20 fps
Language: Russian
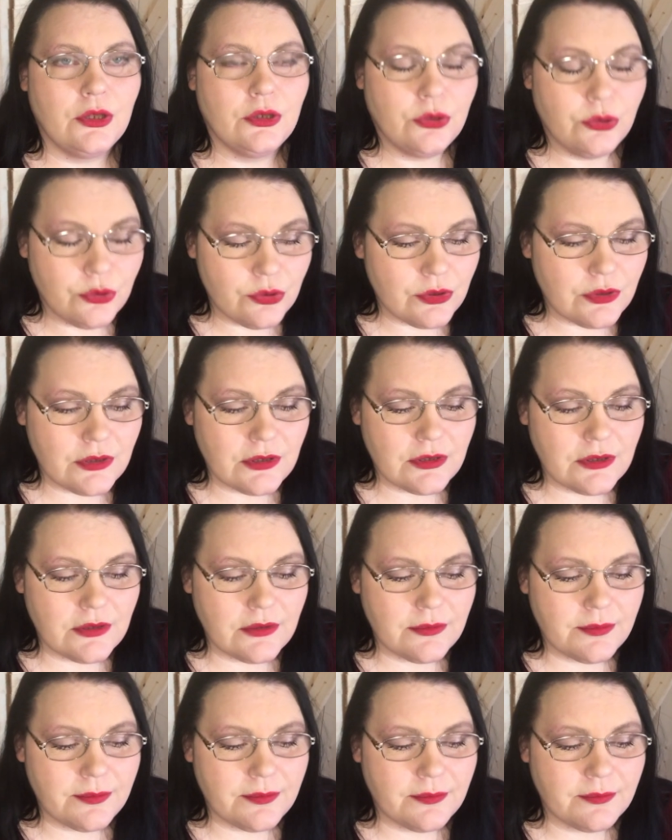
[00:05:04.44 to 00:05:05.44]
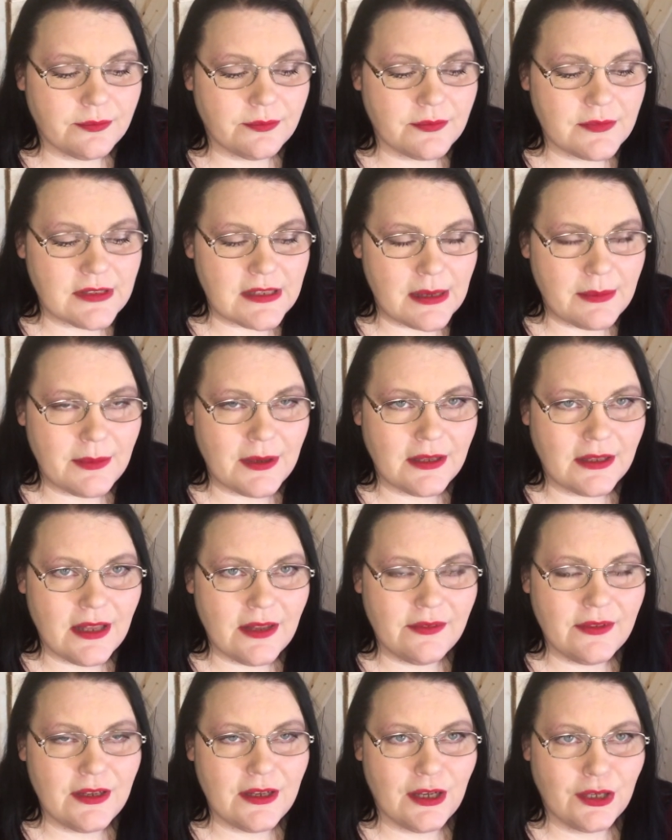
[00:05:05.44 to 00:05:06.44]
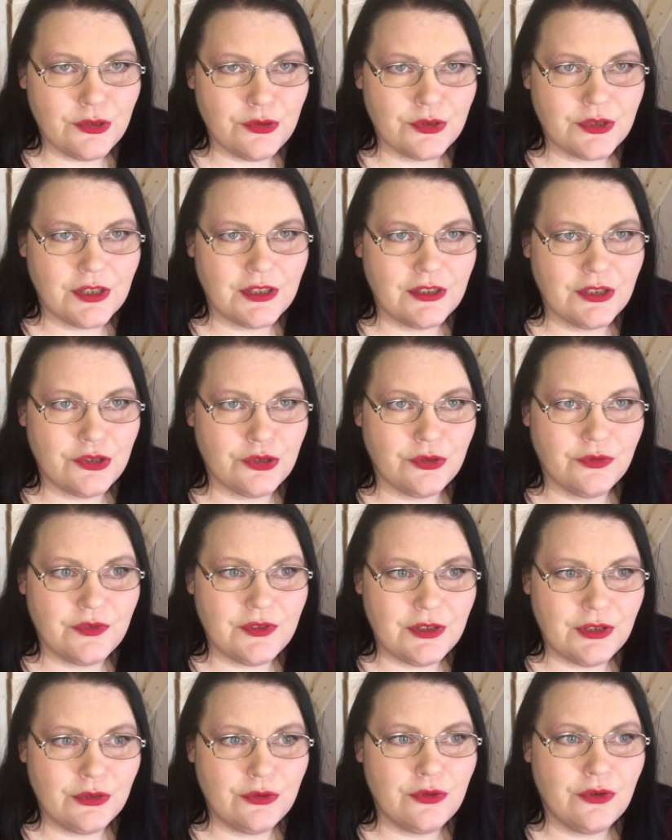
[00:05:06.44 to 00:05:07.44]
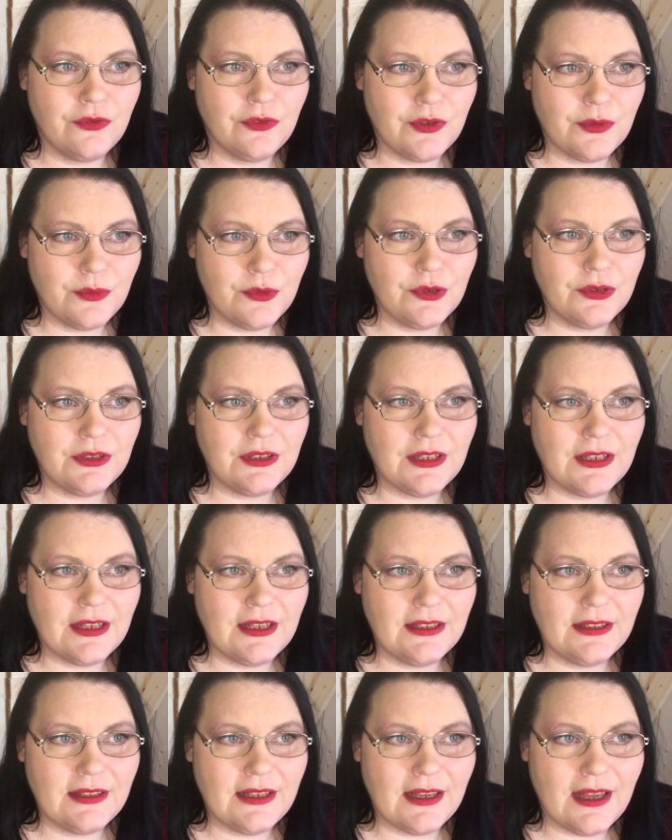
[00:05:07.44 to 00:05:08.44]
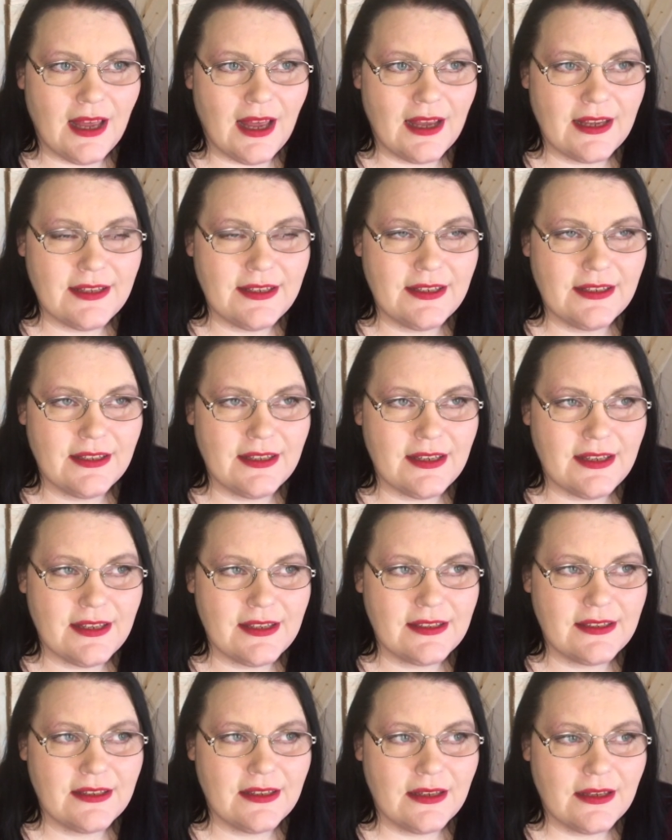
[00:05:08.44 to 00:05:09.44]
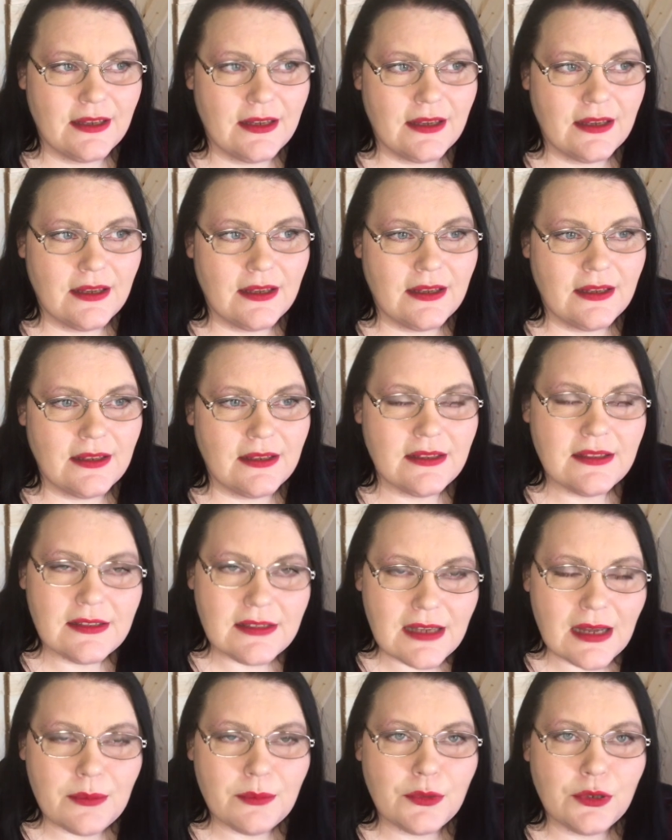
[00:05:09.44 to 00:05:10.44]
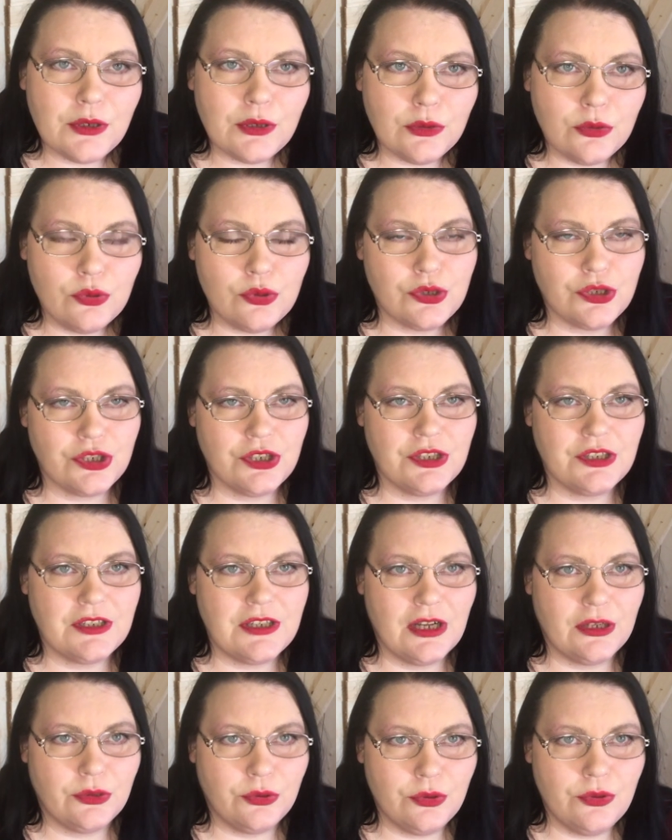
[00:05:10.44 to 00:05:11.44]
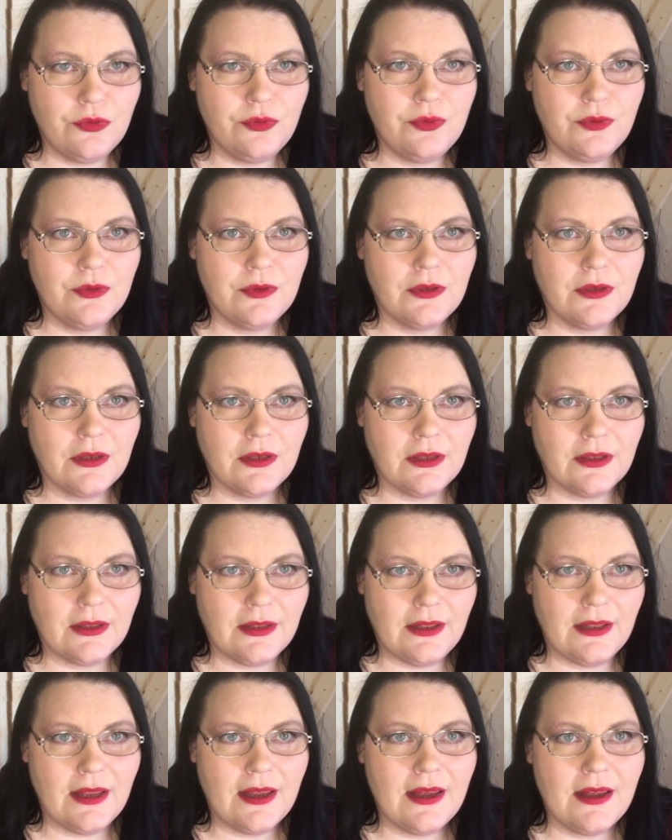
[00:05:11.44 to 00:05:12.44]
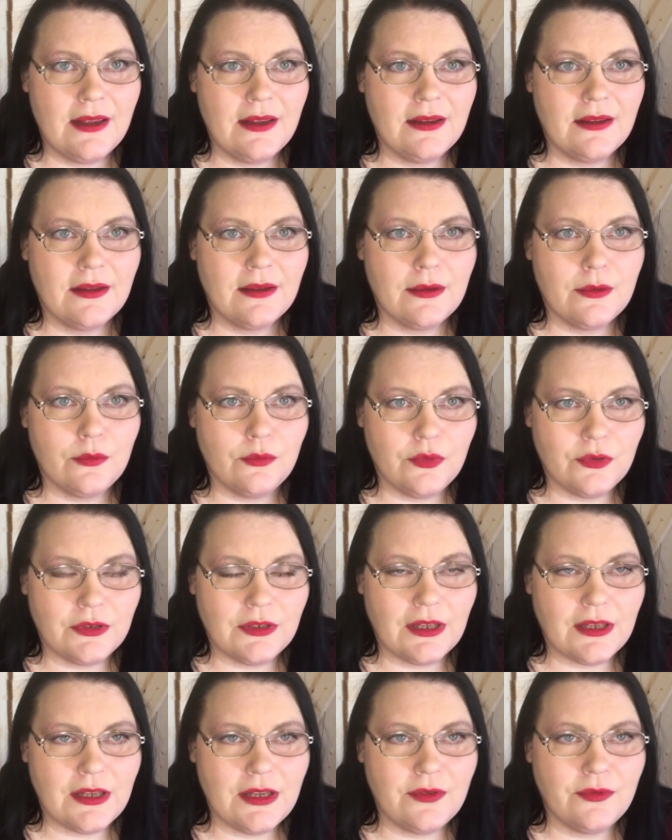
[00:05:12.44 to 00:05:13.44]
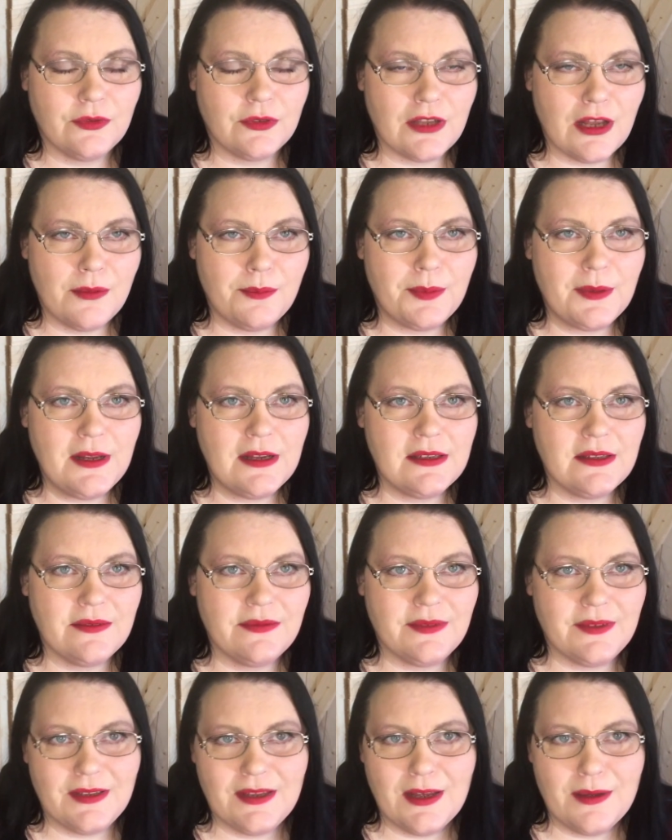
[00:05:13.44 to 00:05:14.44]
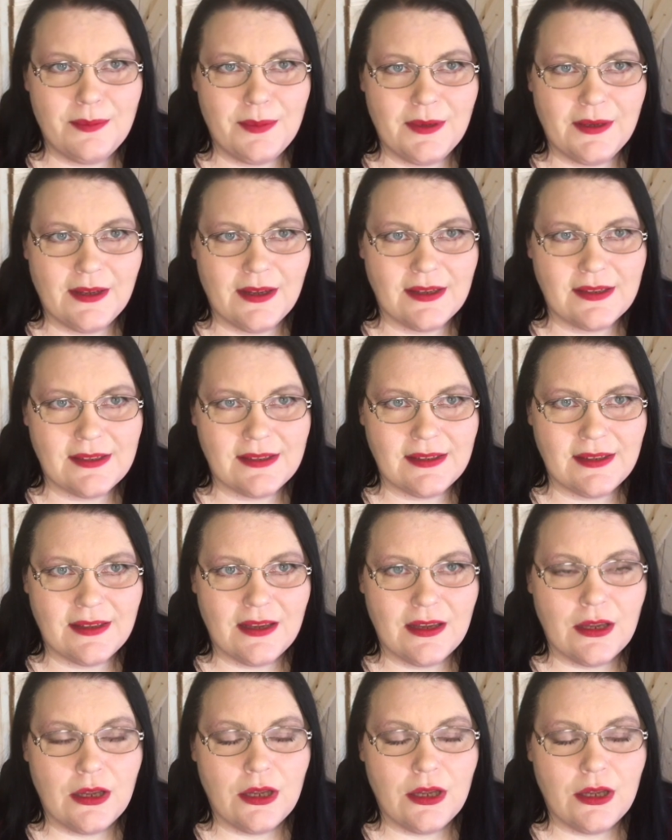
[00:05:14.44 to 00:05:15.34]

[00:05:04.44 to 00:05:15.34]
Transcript: Но э, самое главное, хочу сказать, что васильковый мед – это один из самых лучших сортов для вот таких вот компрессов и аппликаций.